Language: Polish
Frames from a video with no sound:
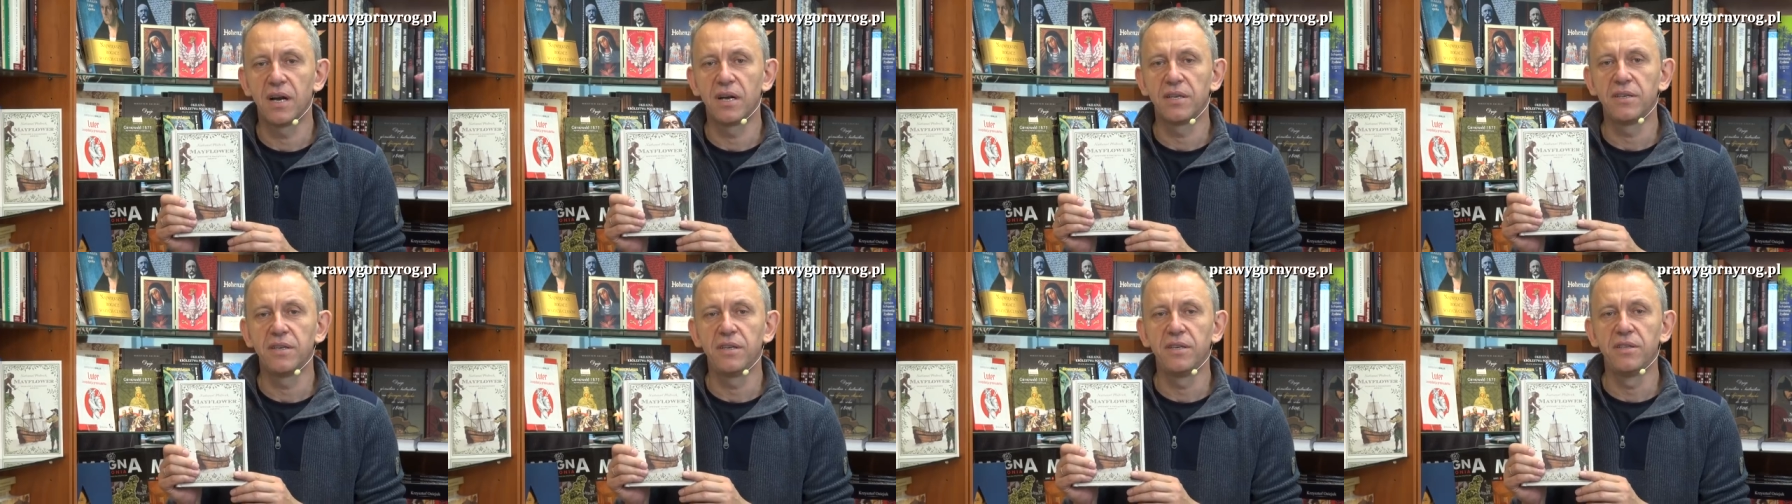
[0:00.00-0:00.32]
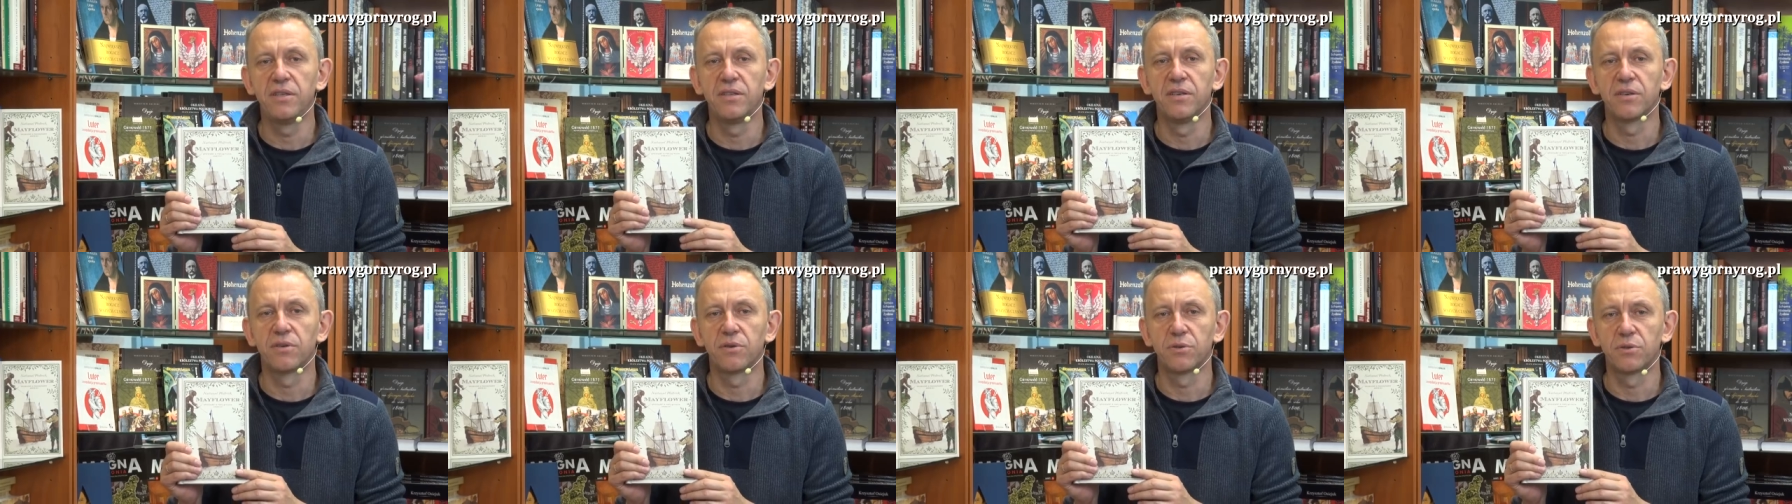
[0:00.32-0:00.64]
a nie
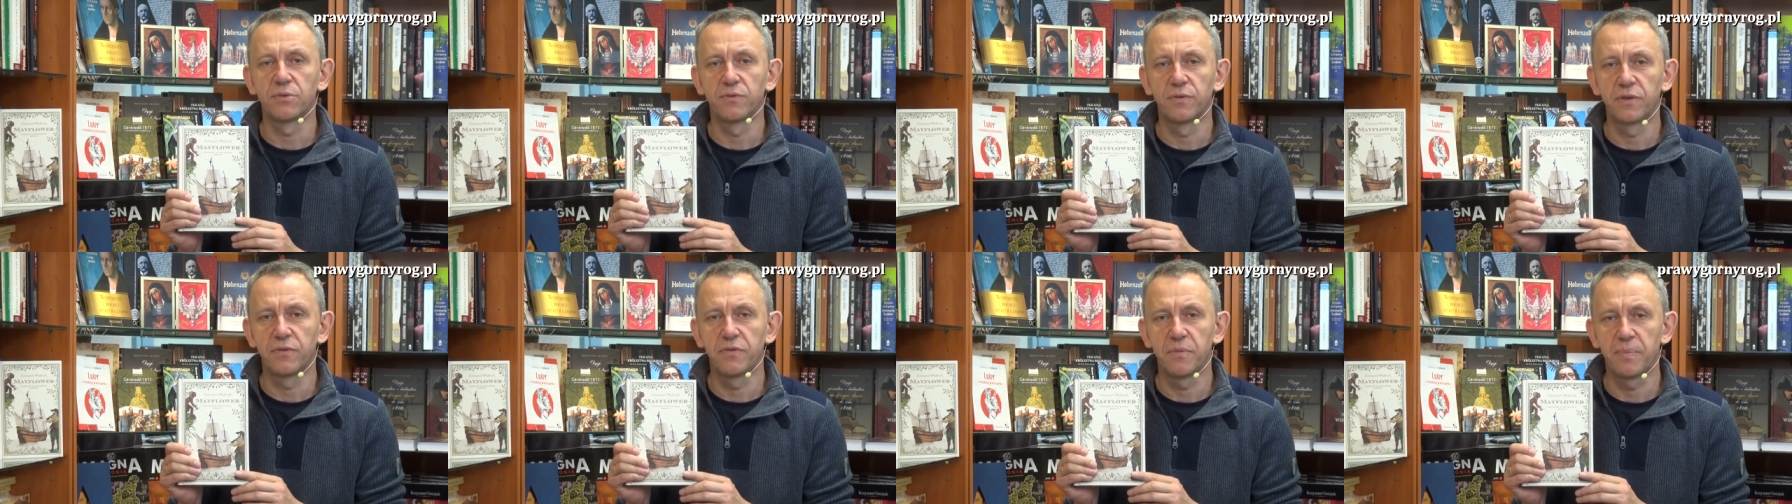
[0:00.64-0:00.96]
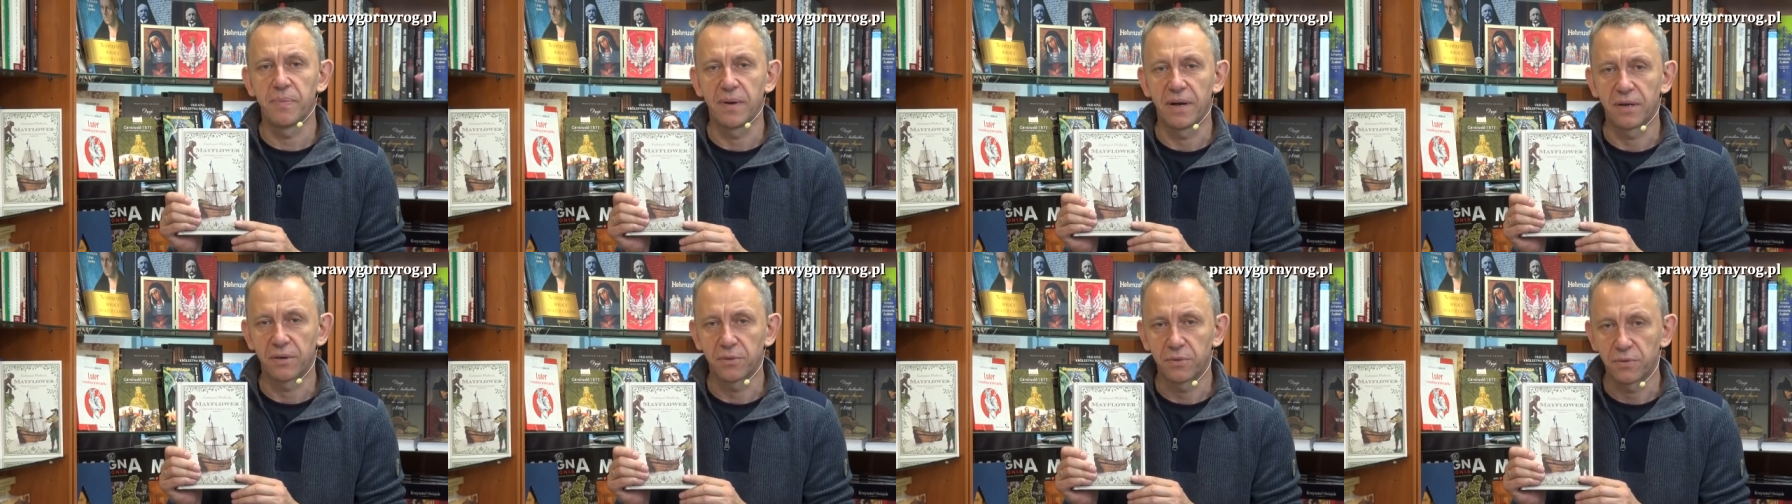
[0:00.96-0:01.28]
inny rozwój
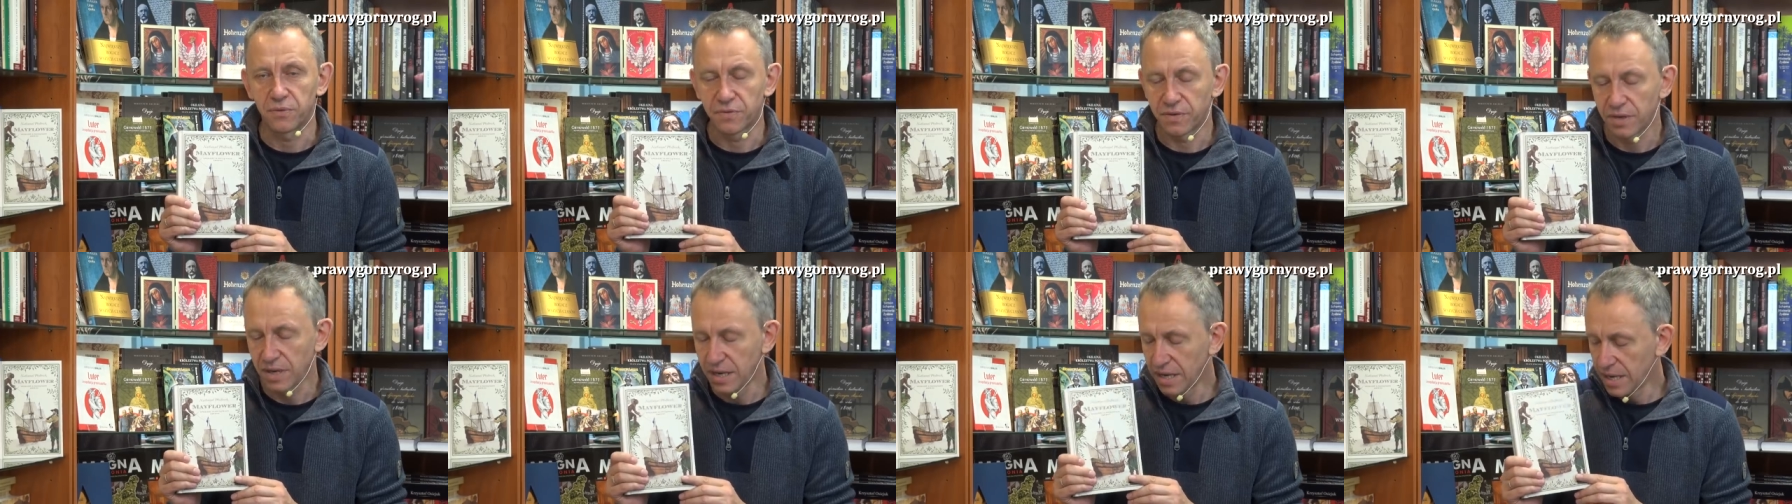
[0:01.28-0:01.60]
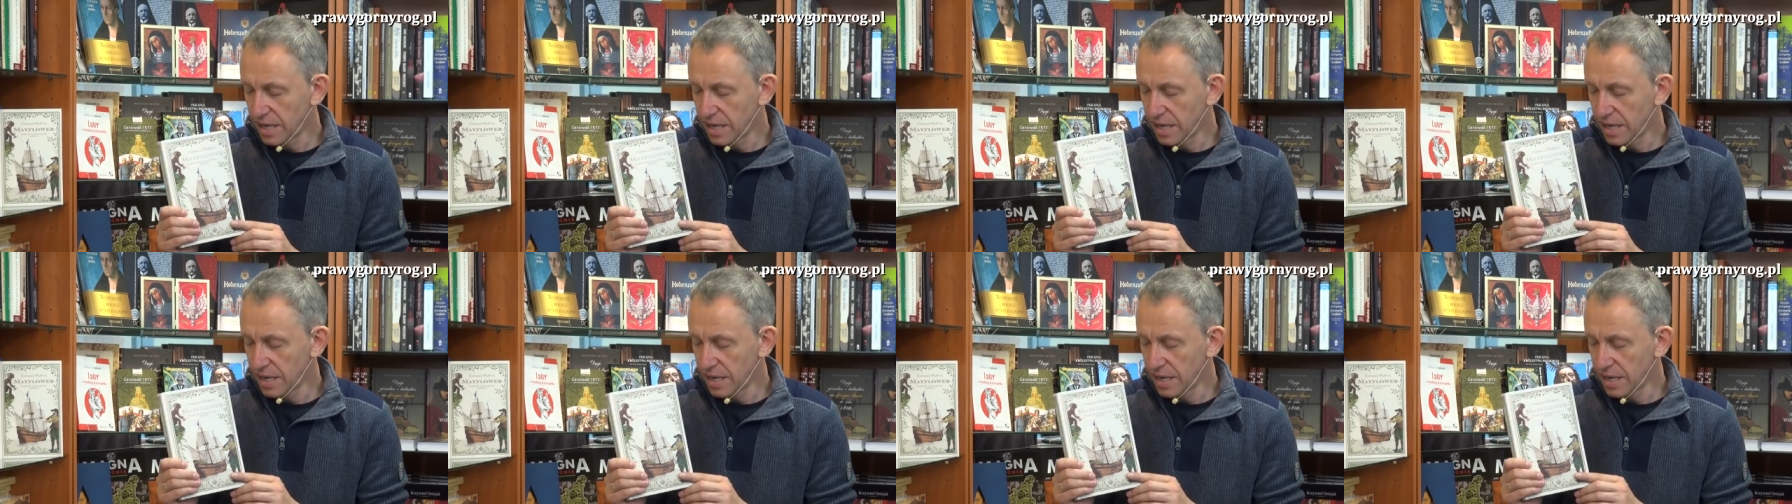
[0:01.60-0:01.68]
wypadków.